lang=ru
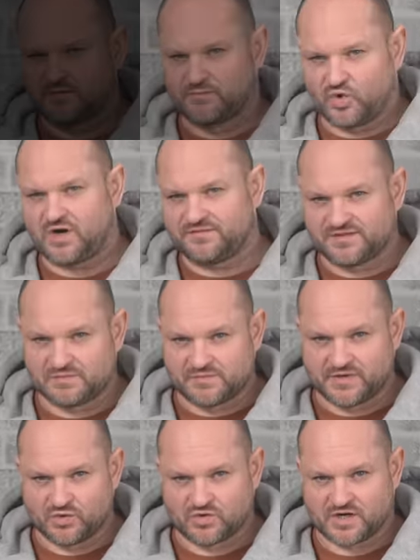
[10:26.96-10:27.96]
По
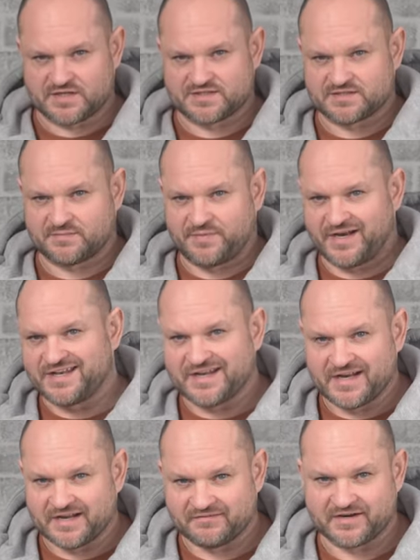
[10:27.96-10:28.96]
автомобилю красится переднее
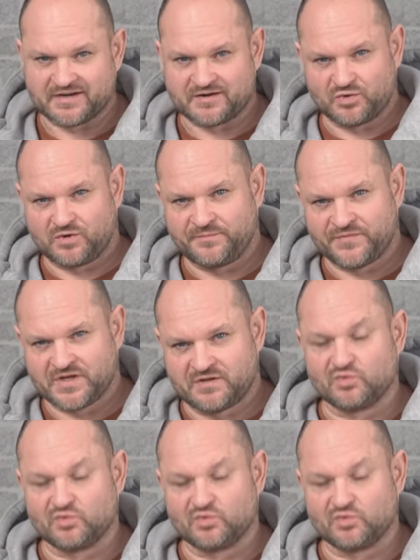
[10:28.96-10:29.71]
левое крыло,